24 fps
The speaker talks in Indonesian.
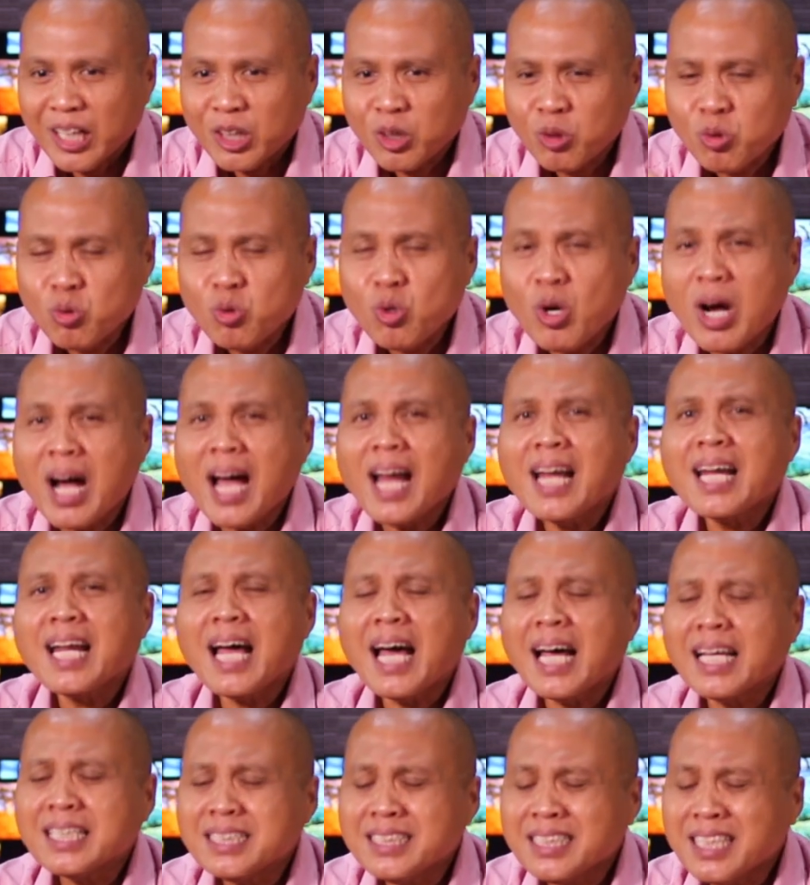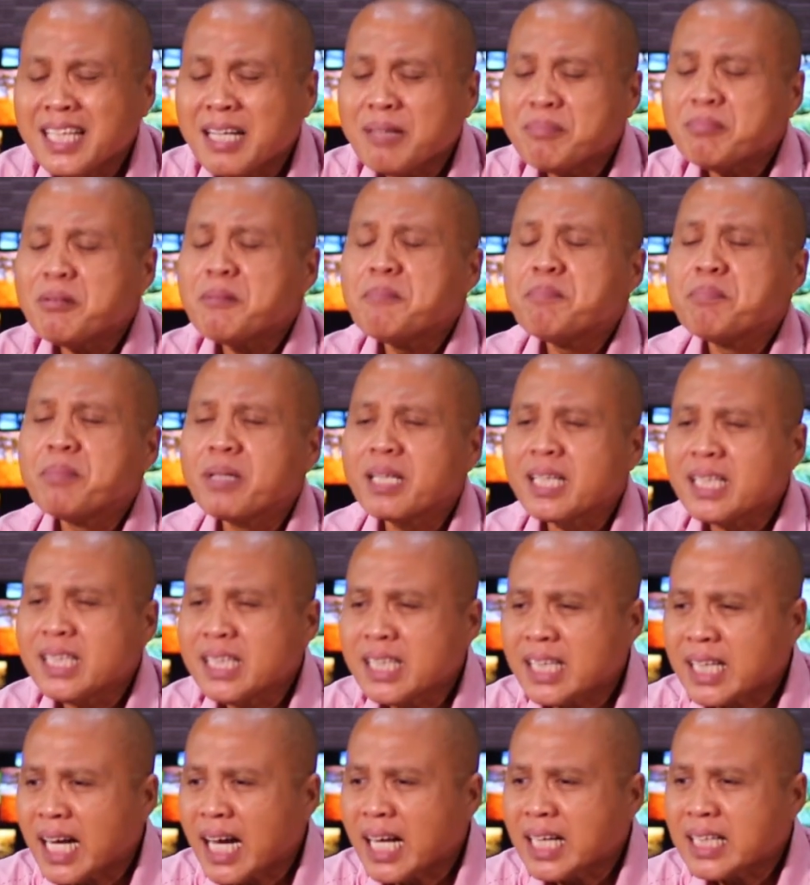Tuhan hanya
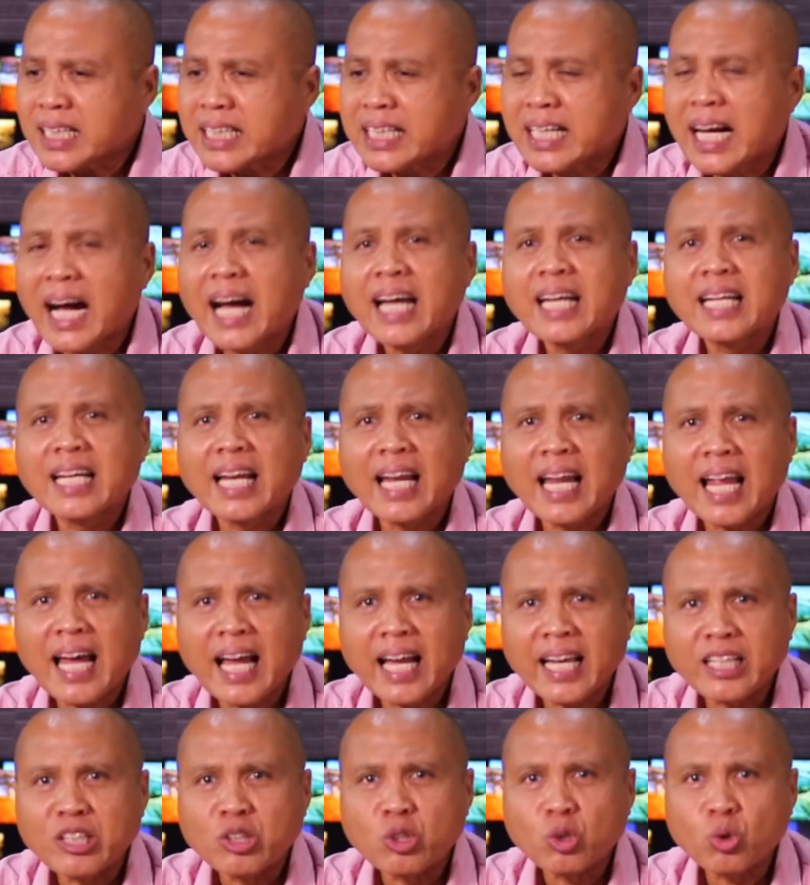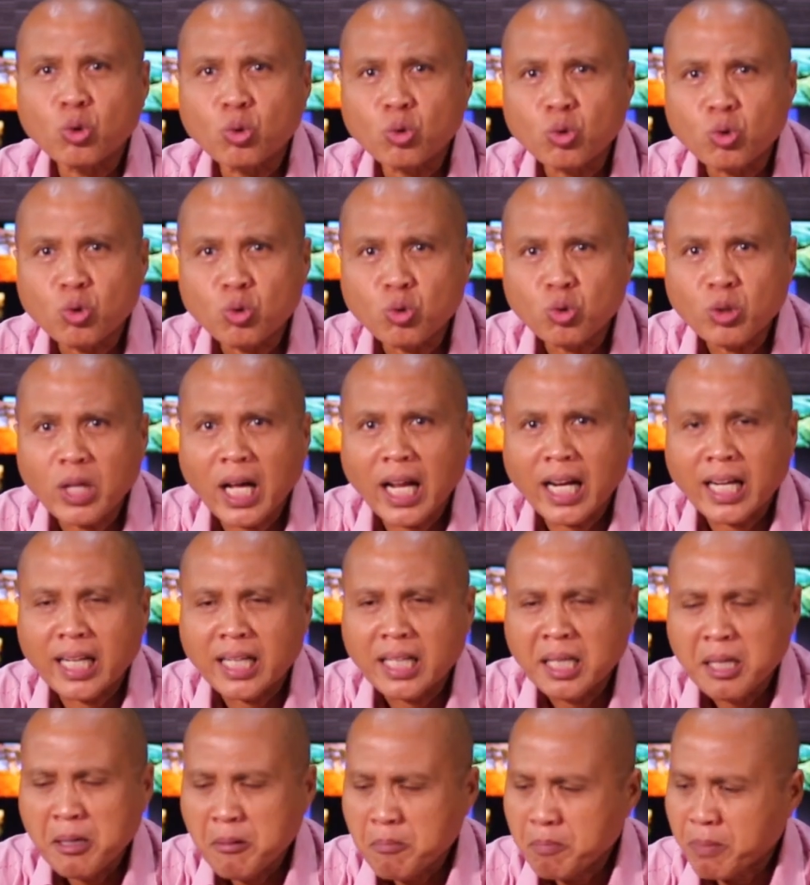memberikan guideline, tuntunan
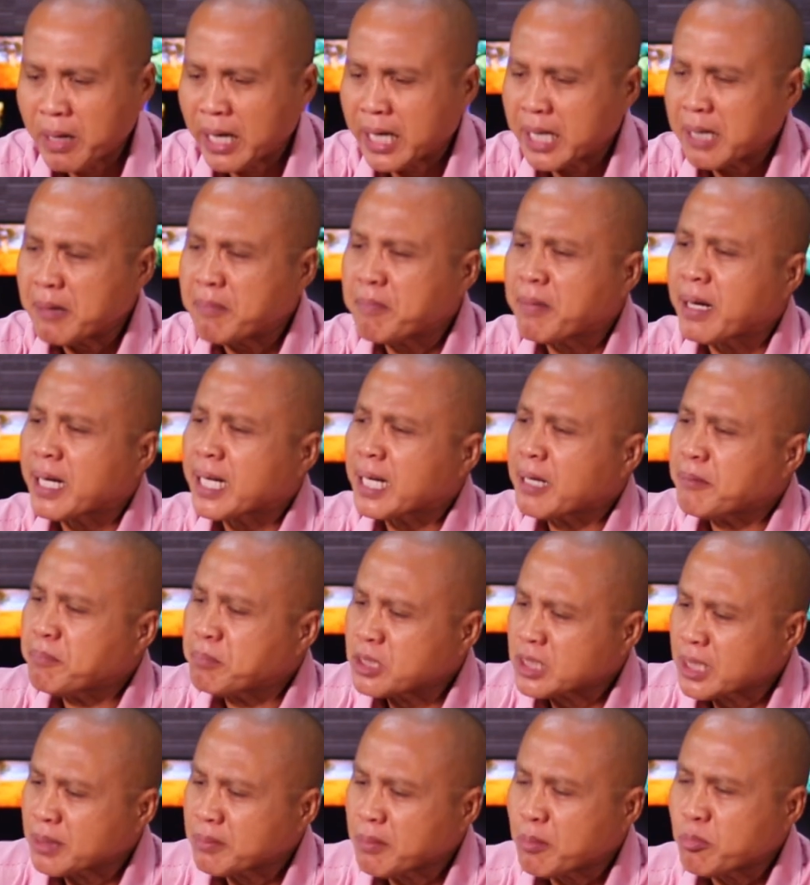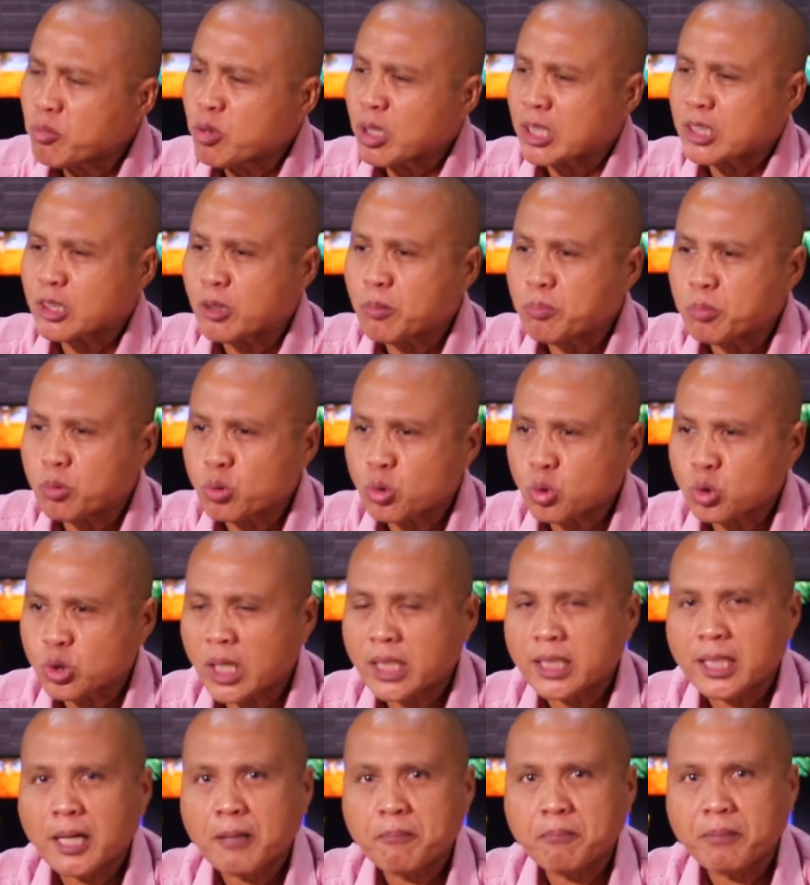bagaimana bisa membuat
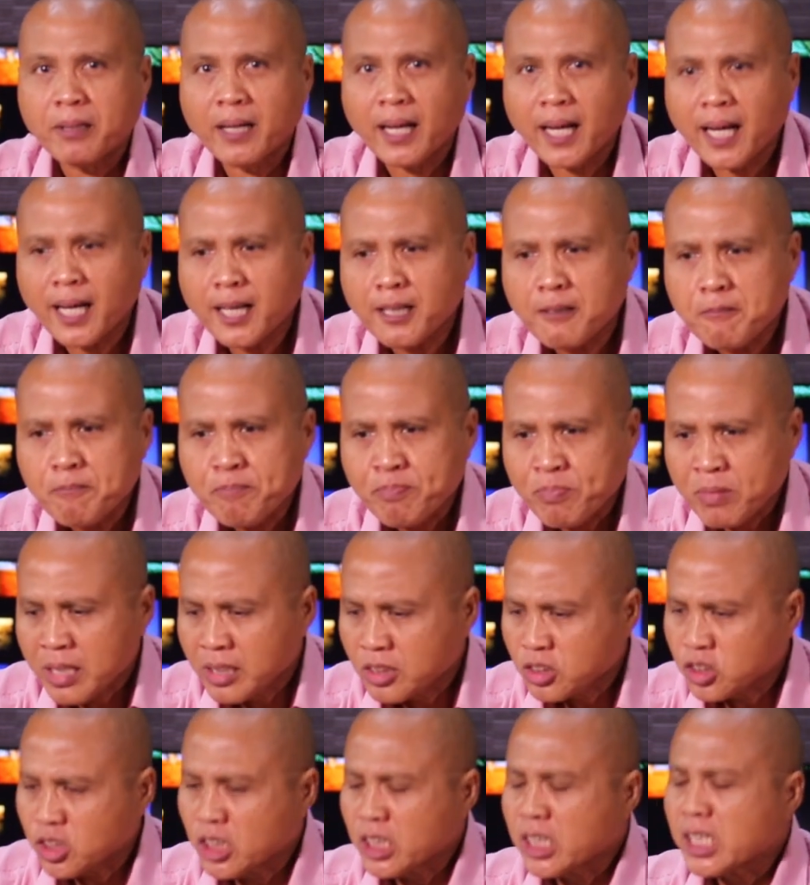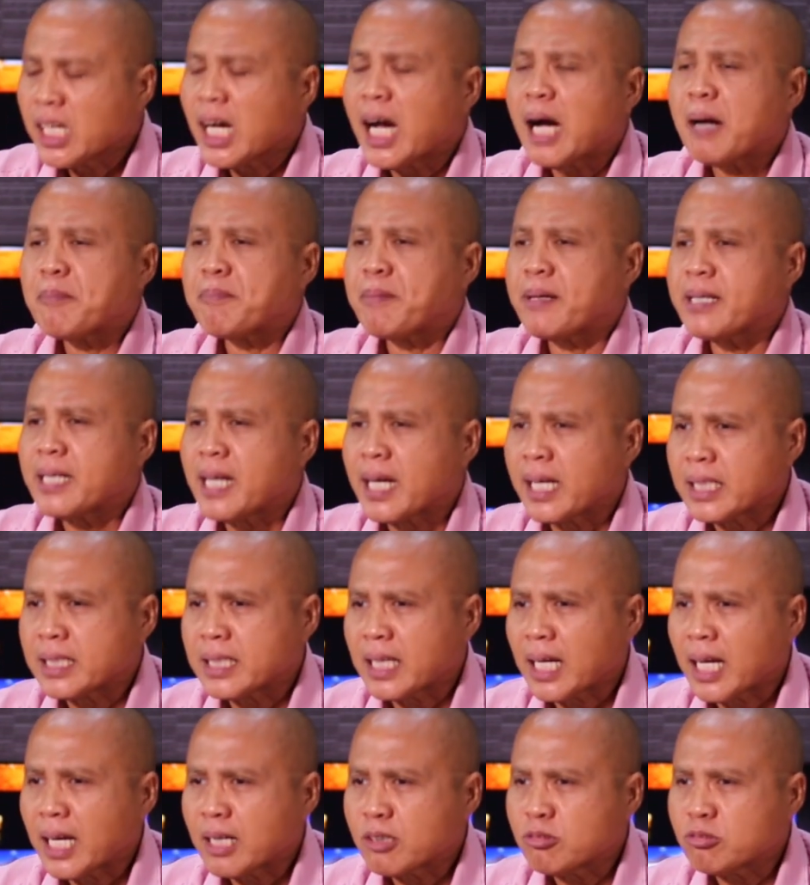keputusan yang benar sehingga apa yang
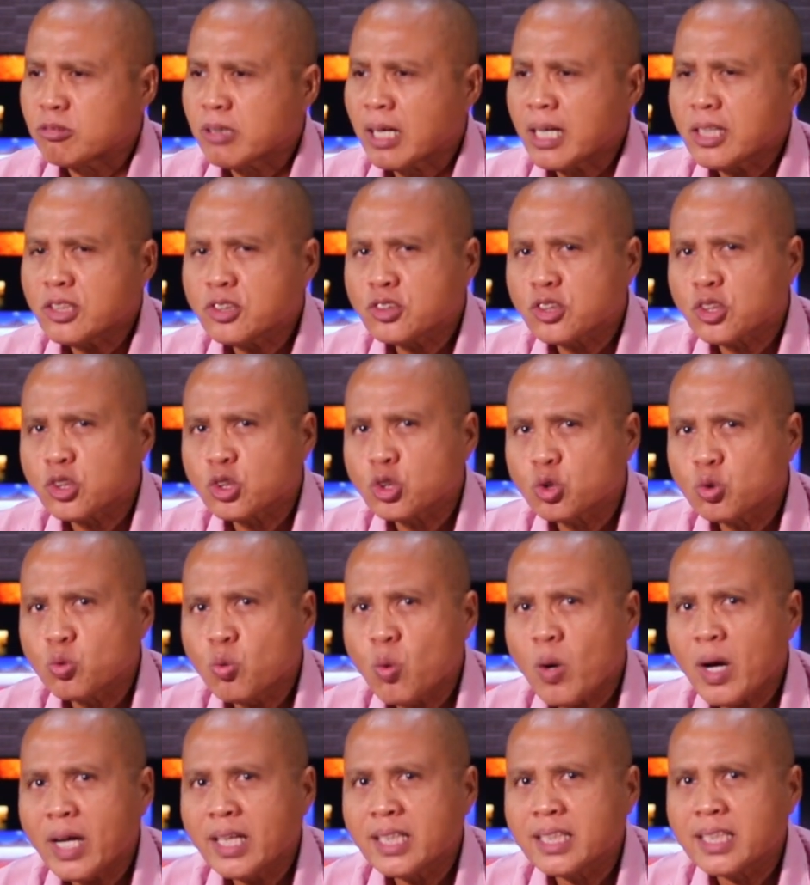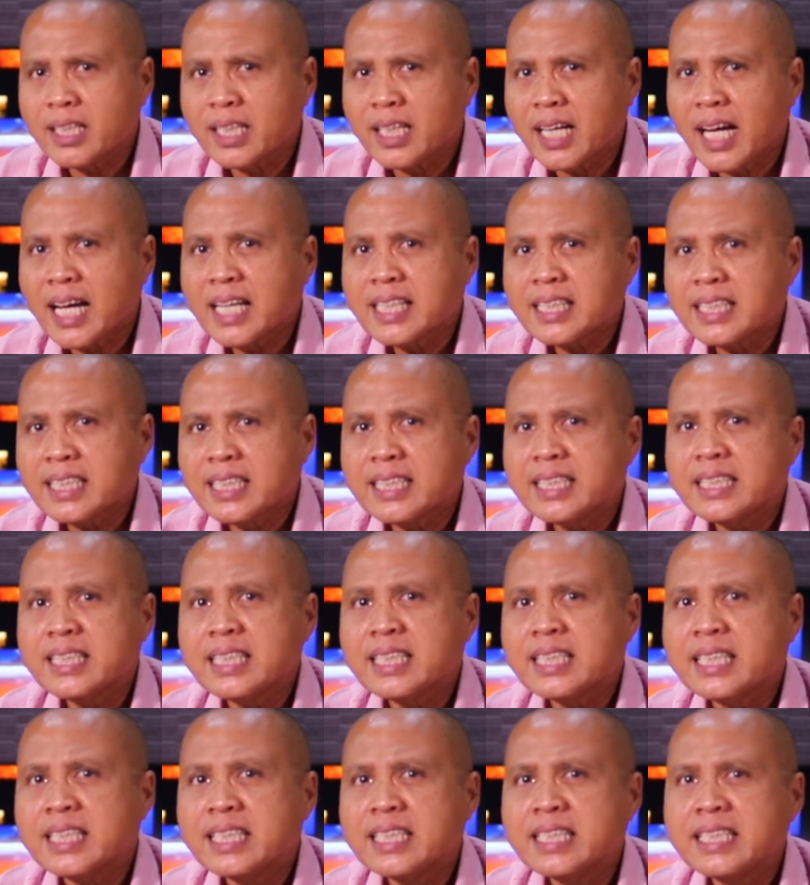kita lakukan sesuai dengan
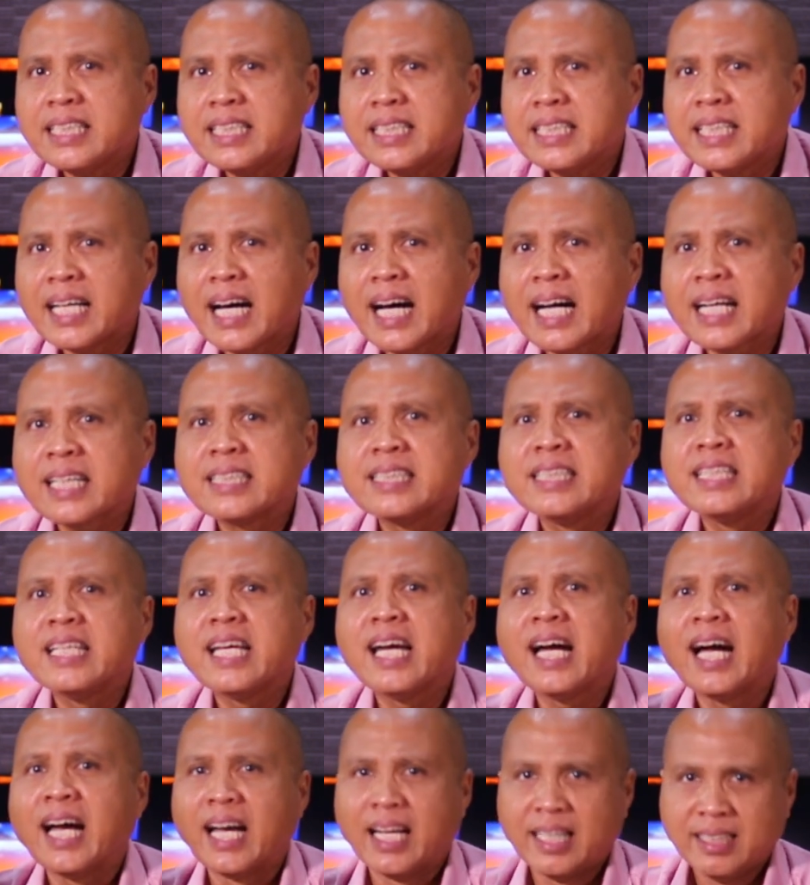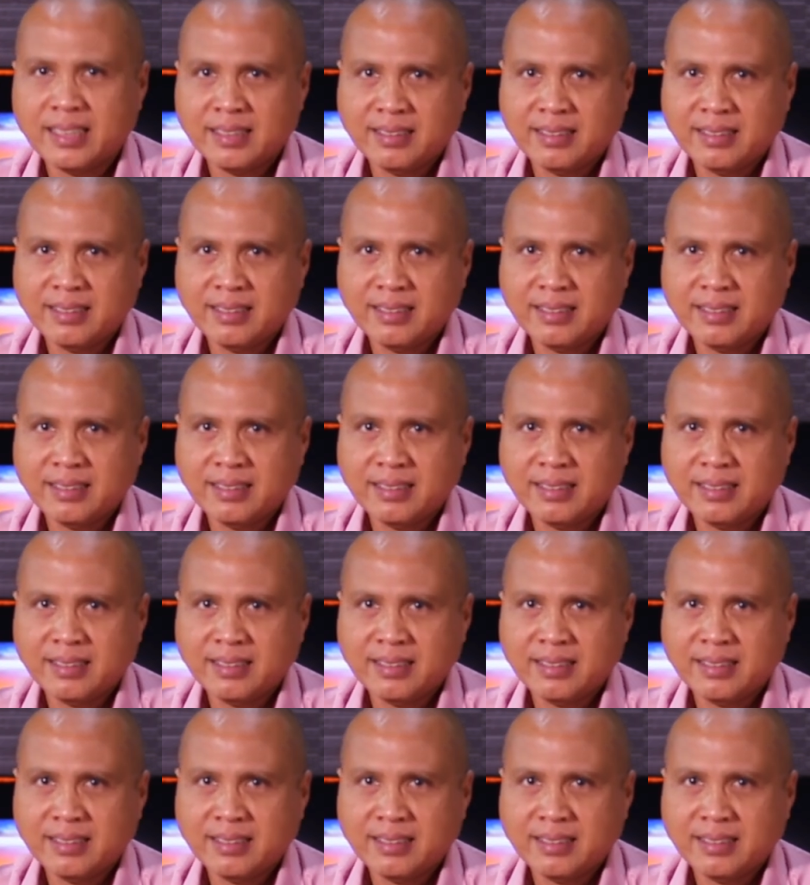kehendaknya.